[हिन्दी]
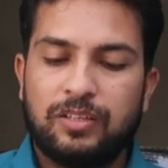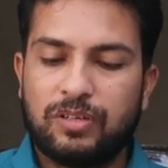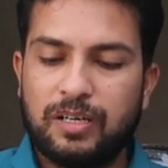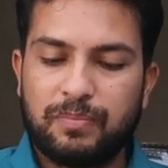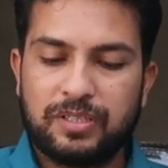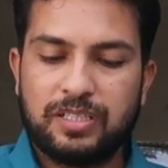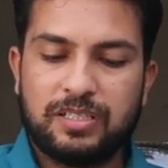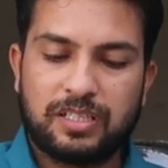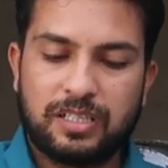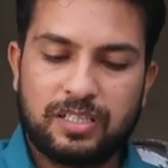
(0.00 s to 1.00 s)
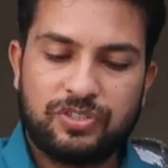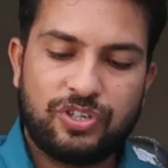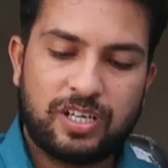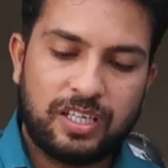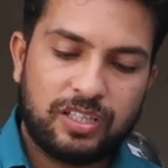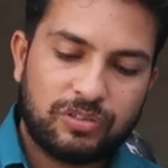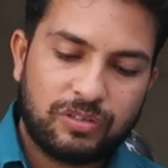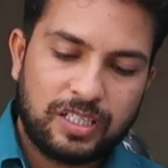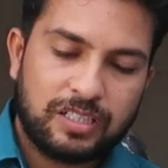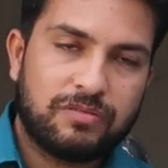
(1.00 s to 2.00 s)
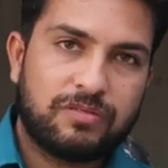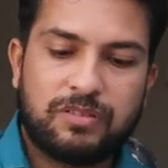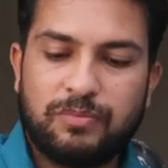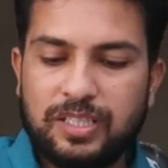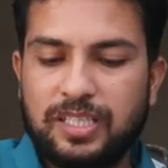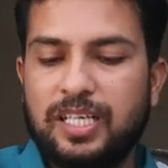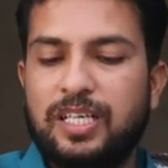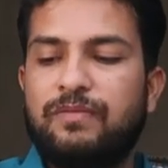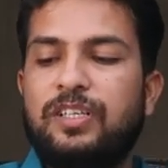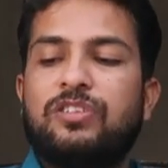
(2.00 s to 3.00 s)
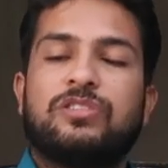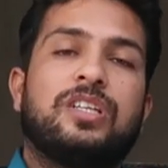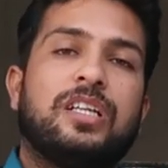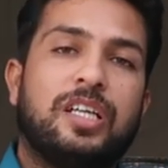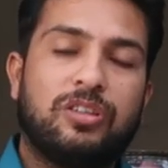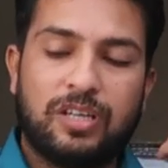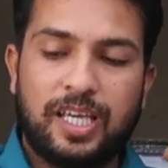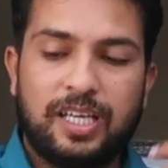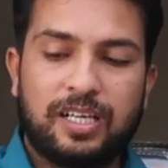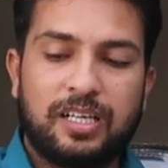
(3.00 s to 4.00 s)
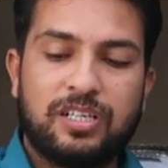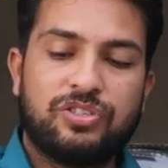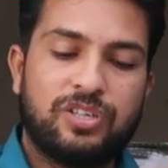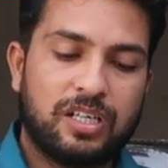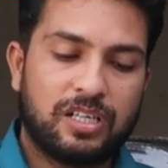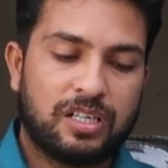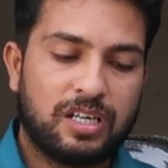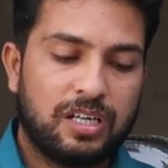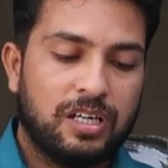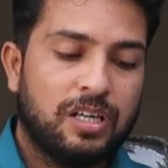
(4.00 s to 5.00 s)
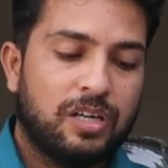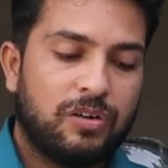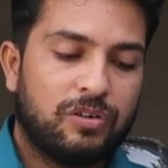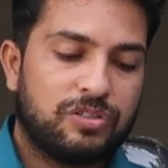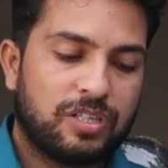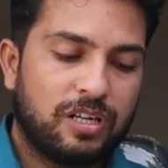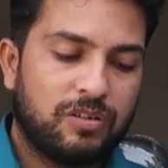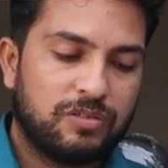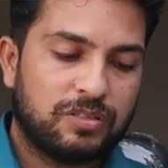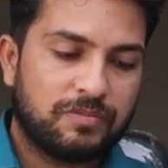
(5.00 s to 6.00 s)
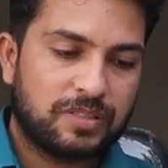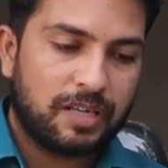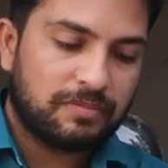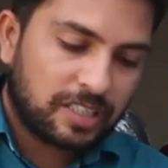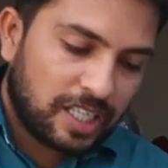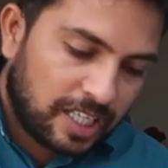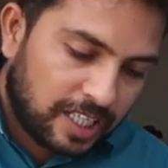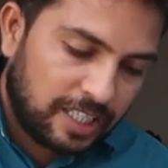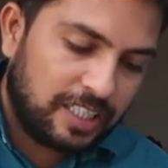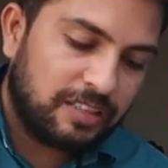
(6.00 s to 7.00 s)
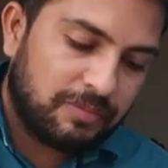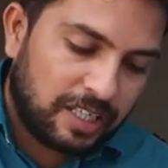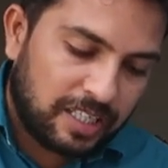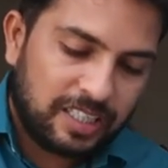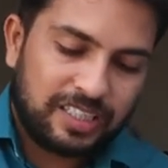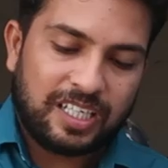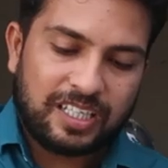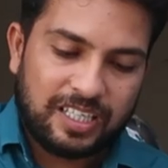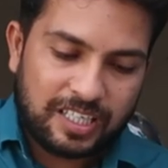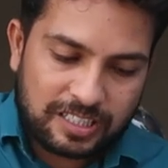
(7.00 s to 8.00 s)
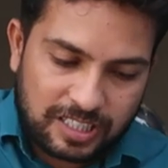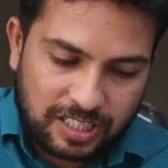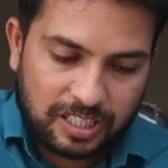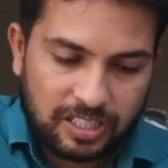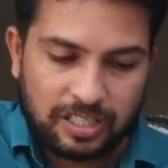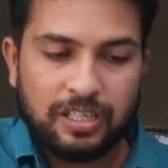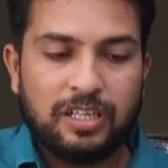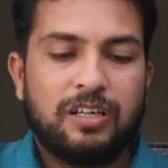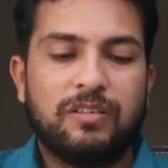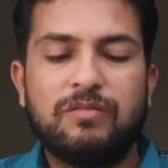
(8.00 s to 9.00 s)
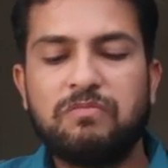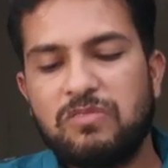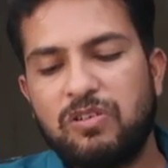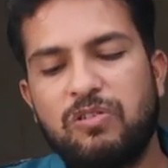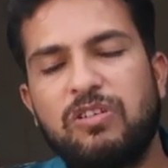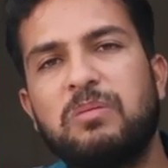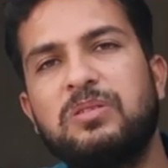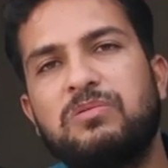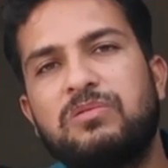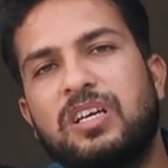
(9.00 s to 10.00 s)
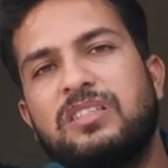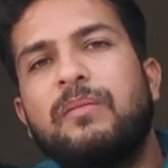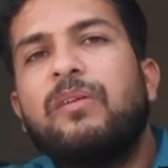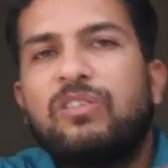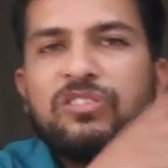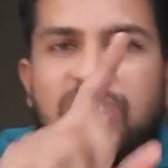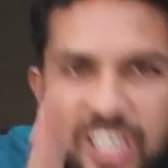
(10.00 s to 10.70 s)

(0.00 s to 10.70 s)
तो आप परचेज़ करना चाहें तो लिंक डिस्क्रिप्शन में दिया है वीडियो अच्छी लगी तो लाइक करना शेयर करना और चैनल को सब्सक्राइब करके घंटी दबा लेना ताकि ऐसी ही और भी सूटकेस हम लोग